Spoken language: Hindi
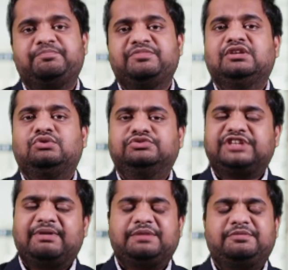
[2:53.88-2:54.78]
तो उसके
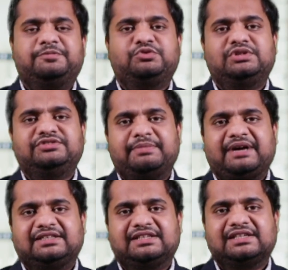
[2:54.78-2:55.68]
बारे में हम थोड़ी सी बात
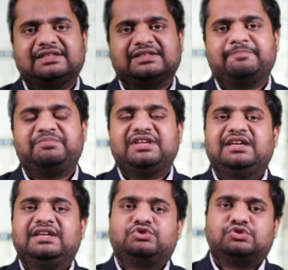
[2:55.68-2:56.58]
कर लेते हैं
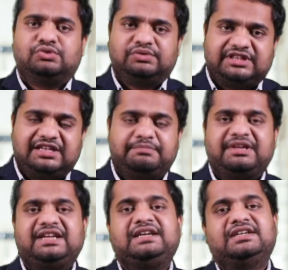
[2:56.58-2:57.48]
जो तीन मैंने
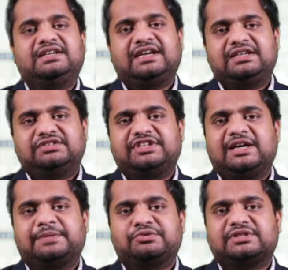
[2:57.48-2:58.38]
इंडियन राइटर्स की आपको
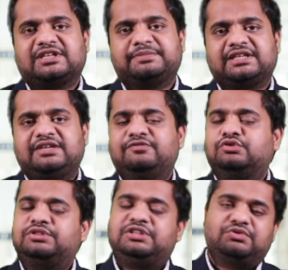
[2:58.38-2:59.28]
किताब बताई वो
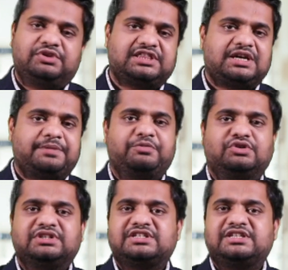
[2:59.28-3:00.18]
तीनों किताबें बहुत
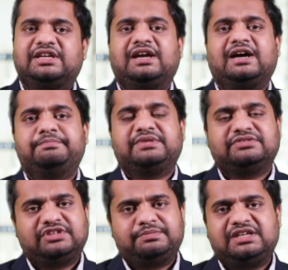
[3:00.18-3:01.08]
अच्छी हैं आप किसी
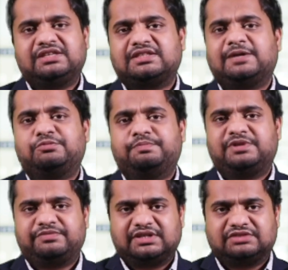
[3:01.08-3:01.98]
भी किताब को प्रेफर
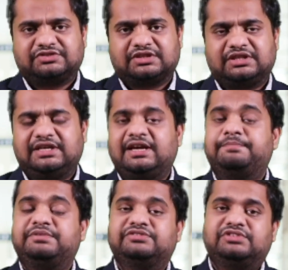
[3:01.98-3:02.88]
कर सकते हैं आप
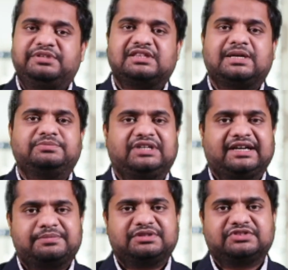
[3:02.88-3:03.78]
किसी भी किताब से आगे
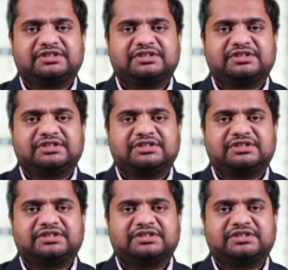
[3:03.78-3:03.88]
बढ़ सकते